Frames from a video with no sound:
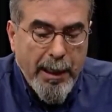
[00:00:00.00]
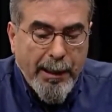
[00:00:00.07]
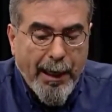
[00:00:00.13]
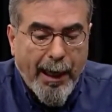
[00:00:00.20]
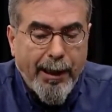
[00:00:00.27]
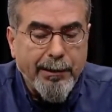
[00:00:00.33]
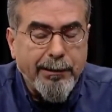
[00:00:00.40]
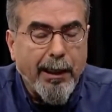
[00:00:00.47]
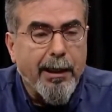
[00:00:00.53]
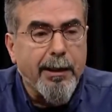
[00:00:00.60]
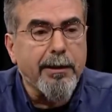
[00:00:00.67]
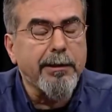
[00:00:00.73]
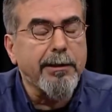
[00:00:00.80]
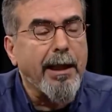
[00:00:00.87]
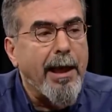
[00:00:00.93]
yani
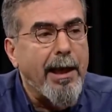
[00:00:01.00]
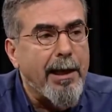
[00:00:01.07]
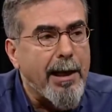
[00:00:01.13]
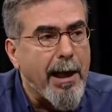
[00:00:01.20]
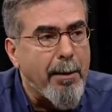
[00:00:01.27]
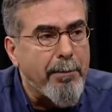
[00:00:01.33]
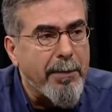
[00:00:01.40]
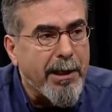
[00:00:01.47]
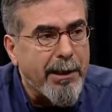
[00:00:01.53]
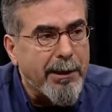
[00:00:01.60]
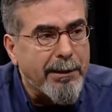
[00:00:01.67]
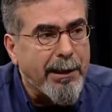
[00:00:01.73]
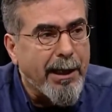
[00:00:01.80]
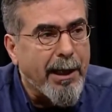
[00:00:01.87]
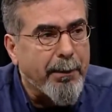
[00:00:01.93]
Tanrı'nın
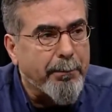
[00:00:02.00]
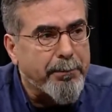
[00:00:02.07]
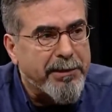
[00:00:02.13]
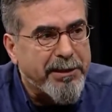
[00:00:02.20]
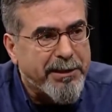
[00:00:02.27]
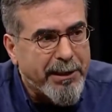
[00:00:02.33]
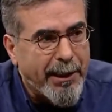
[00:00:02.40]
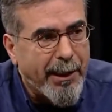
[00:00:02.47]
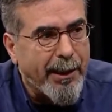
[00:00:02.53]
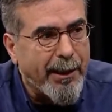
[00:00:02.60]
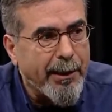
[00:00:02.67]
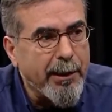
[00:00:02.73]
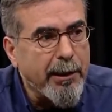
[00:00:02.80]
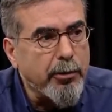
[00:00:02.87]
eylemlerinde bize